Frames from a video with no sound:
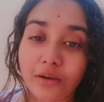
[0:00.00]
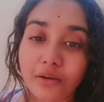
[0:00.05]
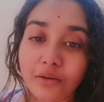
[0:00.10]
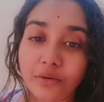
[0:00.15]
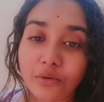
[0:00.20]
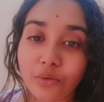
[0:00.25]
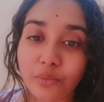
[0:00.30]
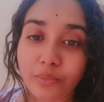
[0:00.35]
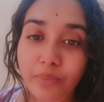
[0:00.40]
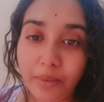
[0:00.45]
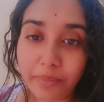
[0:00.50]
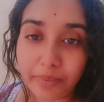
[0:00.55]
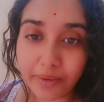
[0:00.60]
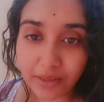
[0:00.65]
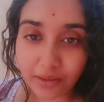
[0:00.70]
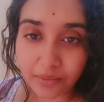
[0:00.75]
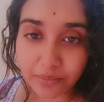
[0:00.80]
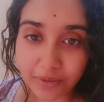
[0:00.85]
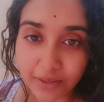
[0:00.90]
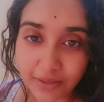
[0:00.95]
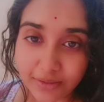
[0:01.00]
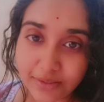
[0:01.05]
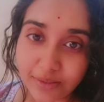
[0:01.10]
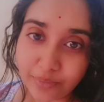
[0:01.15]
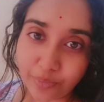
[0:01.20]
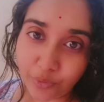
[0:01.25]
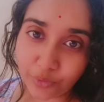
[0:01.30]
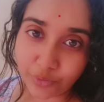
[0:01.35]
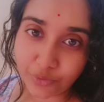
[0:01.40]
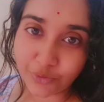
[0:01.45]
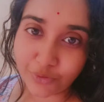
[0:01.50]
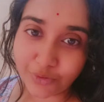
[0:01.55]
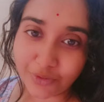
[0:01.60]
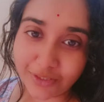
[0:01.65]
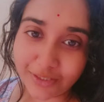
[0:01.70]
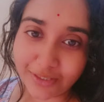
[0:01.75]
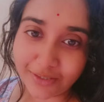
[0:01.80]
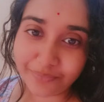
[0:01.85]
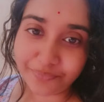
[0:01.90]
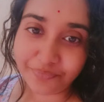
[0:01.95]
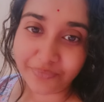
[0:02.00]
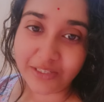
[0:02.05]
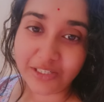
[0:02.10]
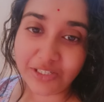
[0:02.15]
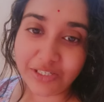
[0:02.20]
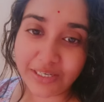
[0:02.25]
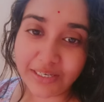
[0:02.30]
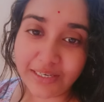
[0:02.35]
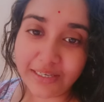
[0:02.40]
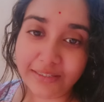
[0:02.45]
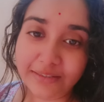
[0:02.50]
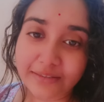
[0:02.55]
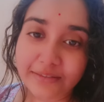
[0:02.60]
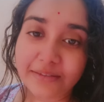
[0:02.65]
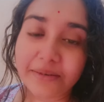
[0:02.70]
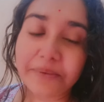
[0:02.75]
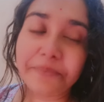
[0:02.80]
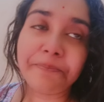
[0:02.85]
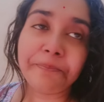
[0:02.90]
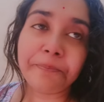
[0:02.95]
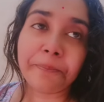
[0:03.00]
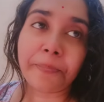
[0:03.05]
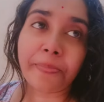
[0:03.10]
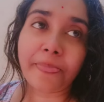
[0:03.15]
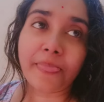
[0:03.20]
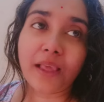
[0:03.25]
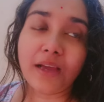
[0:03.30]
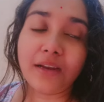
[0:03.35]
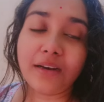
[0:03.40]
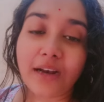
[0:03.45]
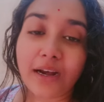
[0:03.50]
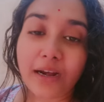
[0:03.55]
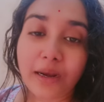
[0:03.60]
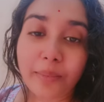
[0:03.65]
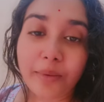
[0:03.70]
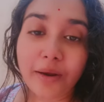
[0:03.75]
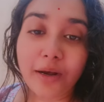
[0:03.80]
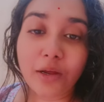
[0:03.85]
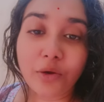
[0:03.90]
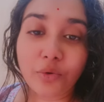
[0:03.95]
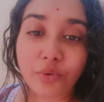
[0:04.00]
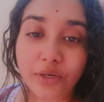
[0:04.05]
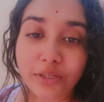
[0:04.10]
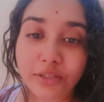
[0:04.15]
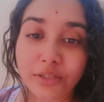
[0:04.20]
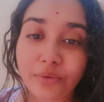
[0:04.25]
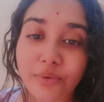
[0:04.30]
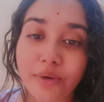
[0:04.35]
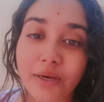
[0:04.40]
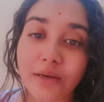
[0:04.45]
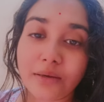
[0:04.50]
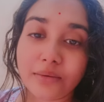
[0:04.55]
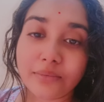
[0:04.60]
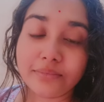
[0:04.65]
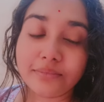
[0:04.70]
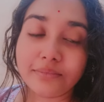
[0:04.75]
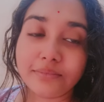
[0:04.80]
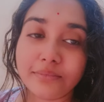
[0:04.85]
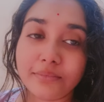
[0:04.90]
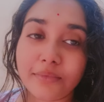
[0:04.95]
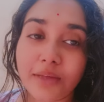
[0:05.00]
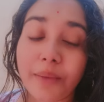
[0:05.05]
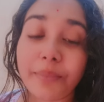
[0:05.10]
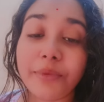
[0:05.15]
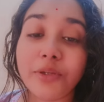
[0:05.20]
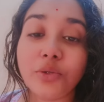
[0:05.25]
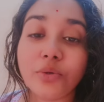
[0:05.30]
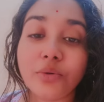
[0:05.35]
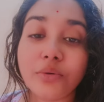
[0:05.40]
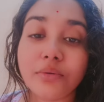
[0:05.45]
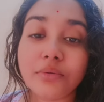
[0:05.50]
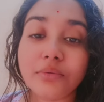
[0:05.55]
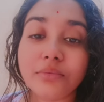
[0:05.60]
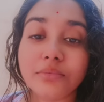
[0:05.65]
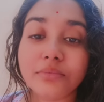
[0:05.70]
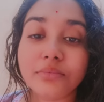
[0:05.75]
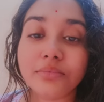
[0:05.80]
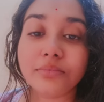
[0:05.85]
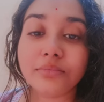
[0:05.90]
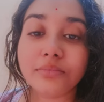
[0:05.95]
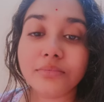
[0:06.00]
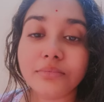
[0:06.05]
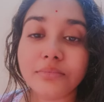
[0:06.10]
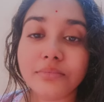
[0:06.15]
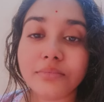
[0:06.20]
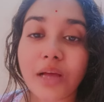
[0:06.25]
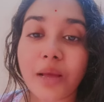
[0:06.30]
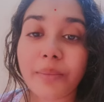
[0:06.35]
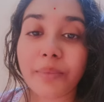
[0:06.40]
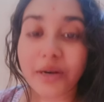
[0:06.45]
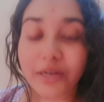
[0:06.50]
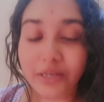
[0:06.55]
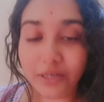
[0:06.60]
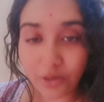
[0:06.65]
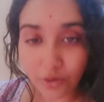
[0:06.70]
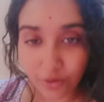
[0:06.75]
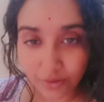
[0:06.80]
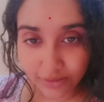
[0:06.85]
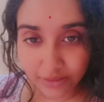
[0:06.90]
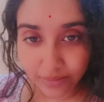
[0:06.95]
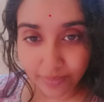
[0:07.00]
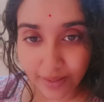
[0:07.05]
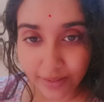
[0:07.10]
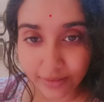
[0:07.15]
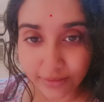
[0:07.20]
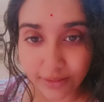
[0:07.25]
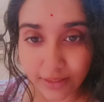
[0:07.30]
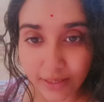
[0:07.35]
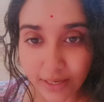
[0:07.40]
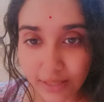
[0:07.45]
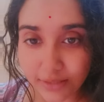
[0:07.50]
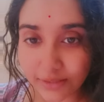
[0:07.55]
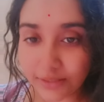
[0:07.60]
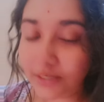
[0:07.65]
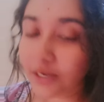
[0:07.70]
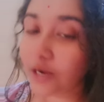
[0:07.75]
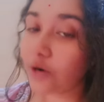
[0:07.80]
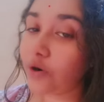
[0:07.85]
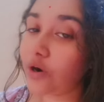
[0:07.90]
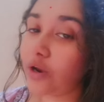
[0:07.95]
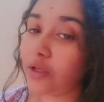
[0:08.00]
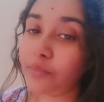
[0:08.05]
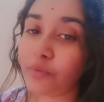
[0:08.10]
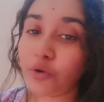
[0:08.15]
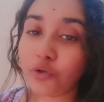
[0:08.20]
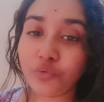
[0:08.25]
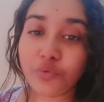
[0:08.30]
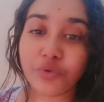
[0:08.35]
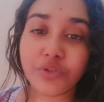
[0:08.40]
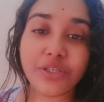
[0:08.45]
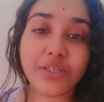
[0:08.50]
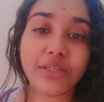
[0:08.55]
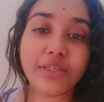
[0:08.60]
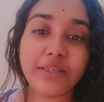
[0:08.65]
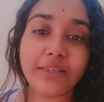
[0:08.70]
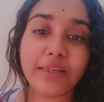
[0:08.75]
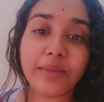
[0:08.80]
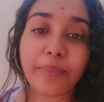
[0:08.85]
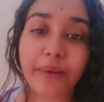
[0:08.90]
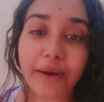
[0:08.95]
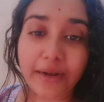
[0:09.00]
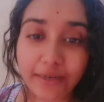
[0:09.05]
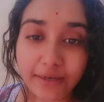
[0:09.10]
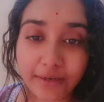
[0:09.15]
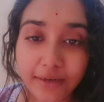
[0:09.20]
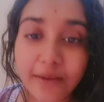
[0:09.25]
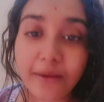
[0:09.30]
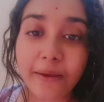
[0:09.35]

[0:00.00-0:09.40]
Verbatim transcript: খুবভাবেই আমাকে সাপোর্ট করছে সেই ক্ষেত্রে রান্নাবান্না করে দেওয়া আমি তো আমার ইন লজের বাড়িতেই আছি কারণ আমি বজবজে যেতে পারিনি